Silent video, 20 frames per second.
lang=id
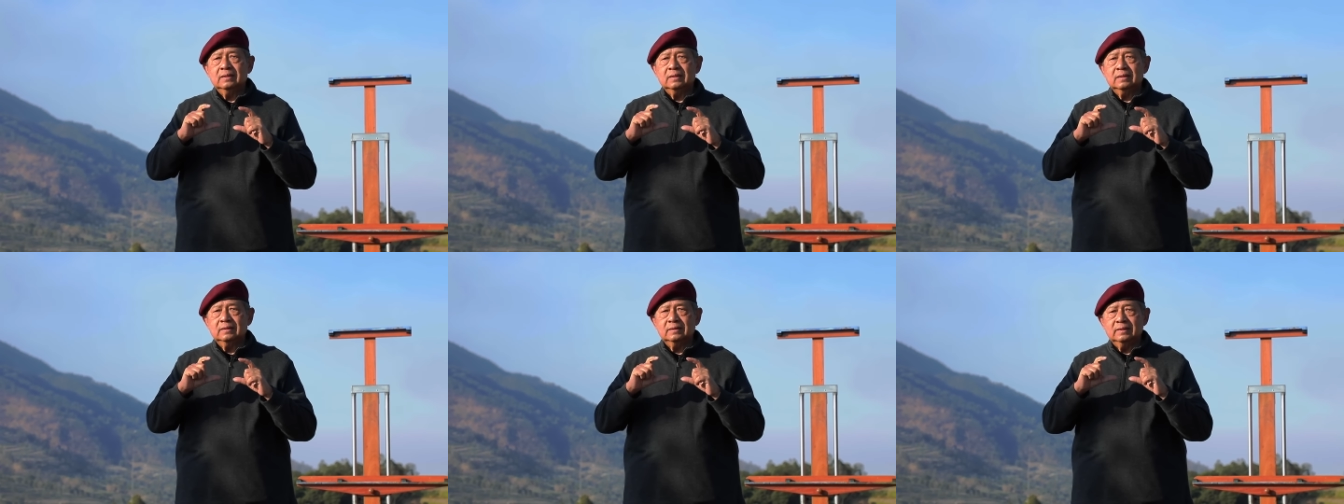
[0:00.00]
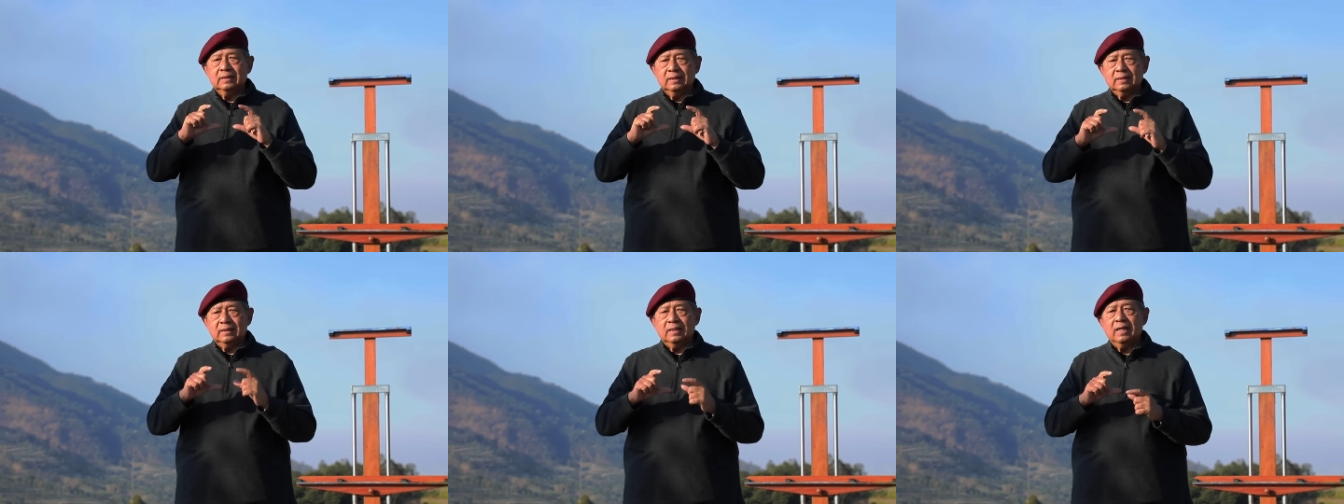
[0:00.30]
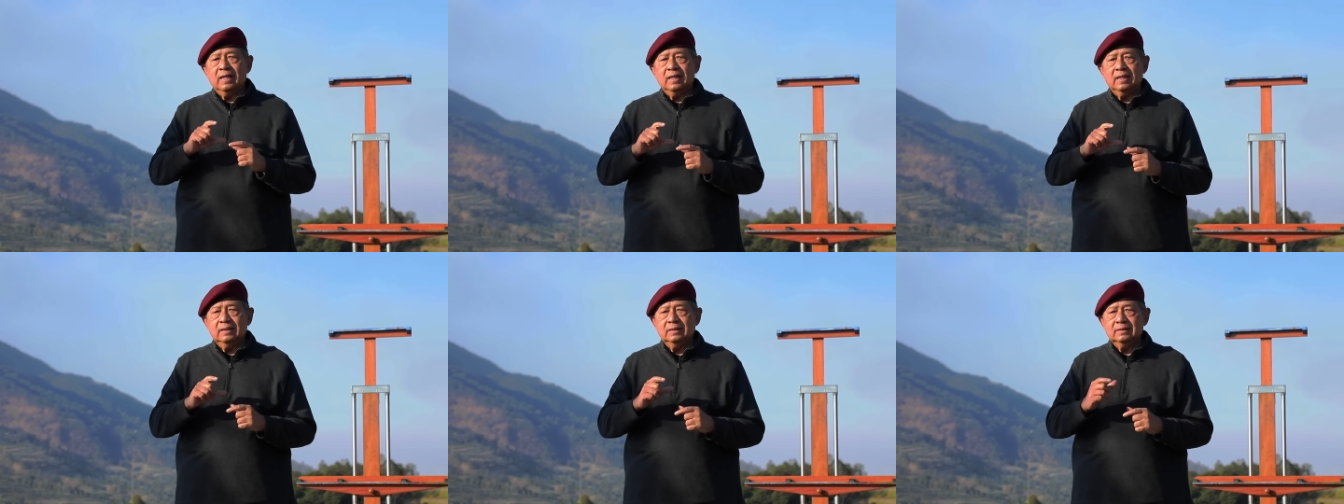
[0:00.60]

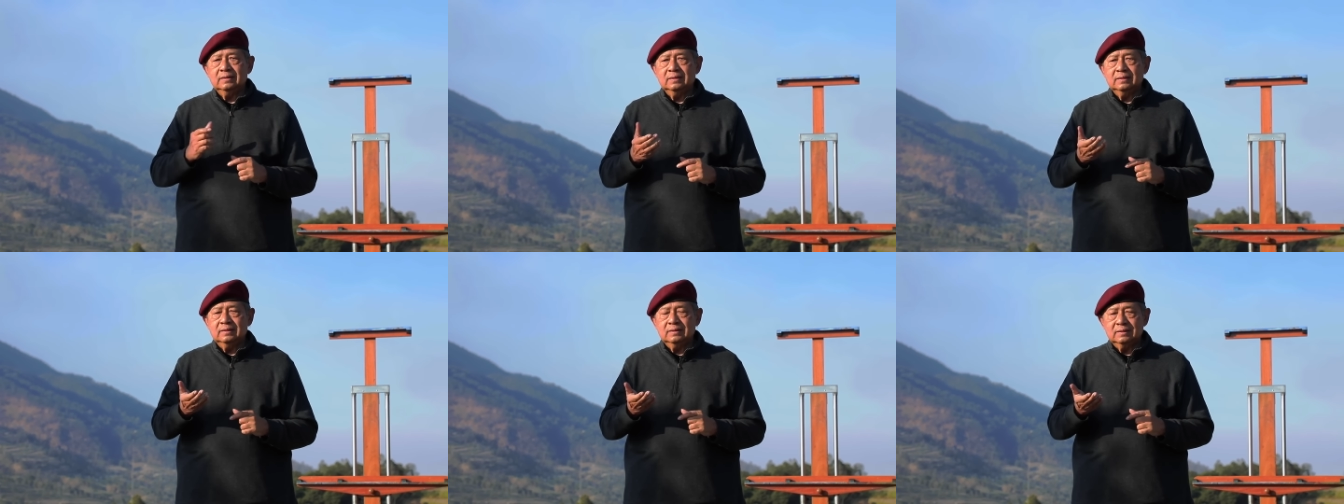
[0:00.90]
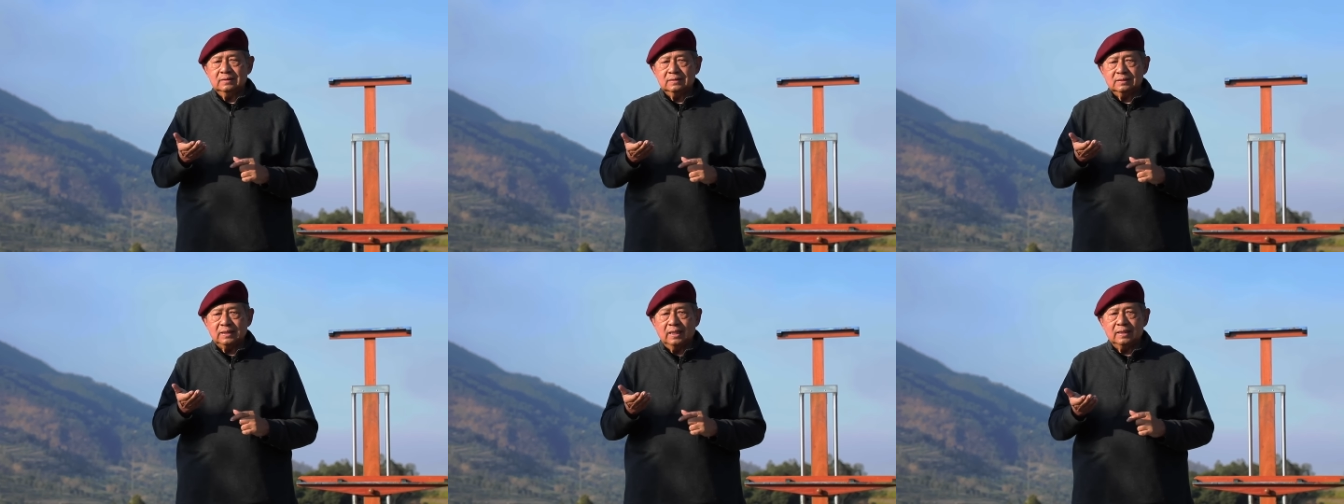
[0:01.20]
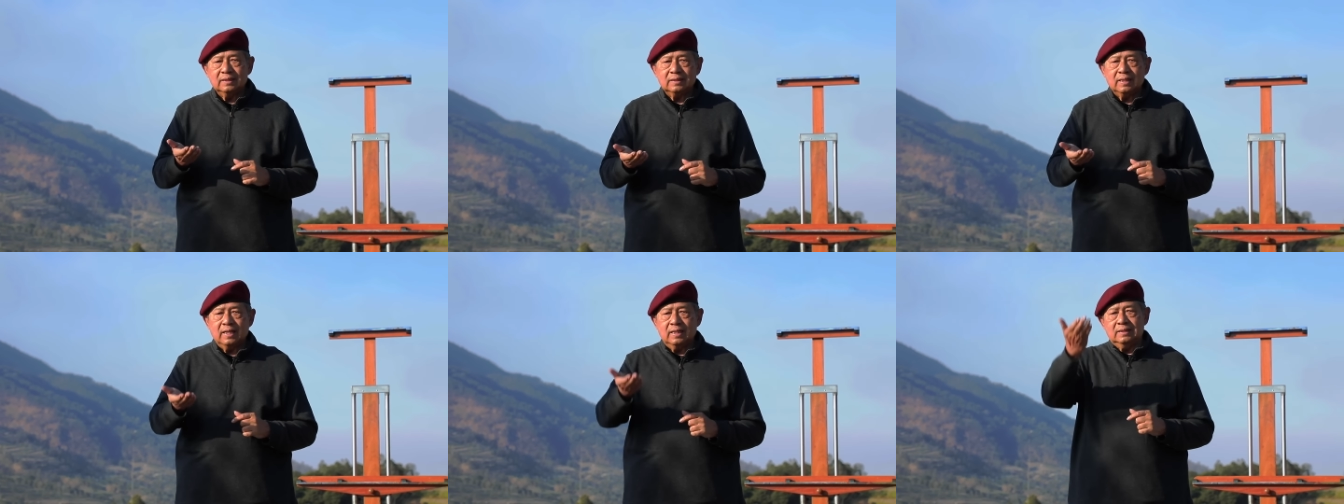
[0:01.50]
ketika
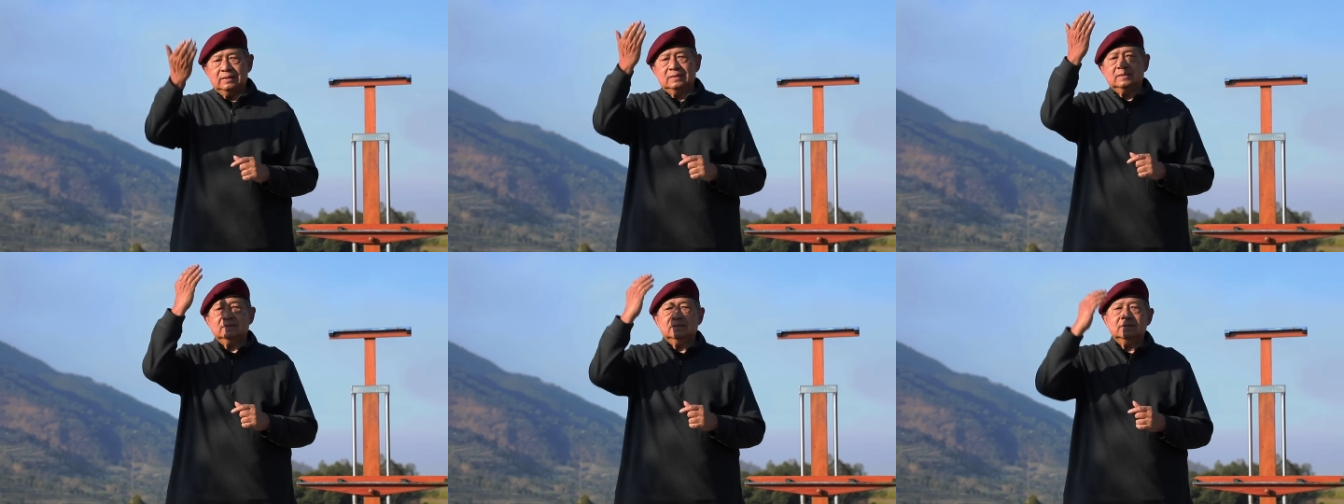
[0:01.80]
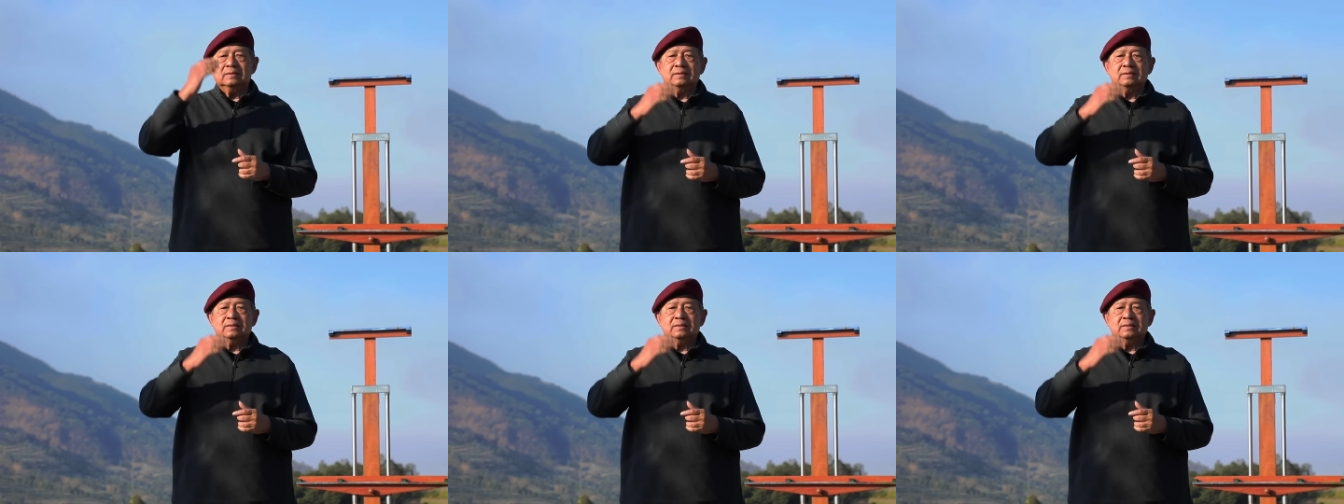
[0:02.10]
sunrise,